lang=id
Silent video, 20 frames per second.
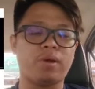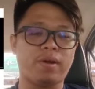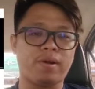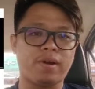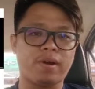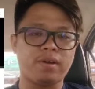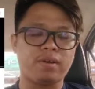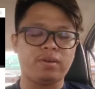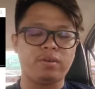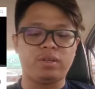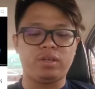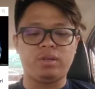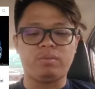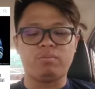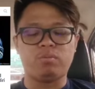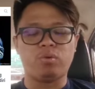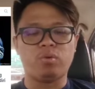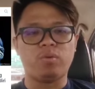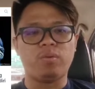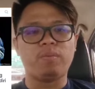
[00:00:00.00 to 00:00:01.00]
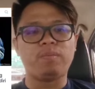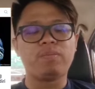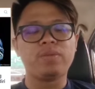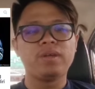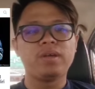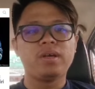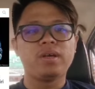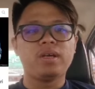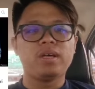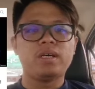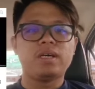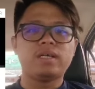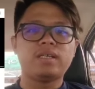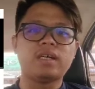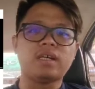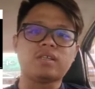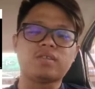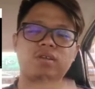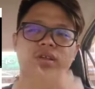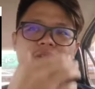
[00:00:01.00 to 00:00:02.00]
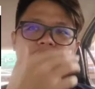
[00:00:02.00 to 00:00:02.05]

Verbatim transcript: Perak di Ipoh. Nah,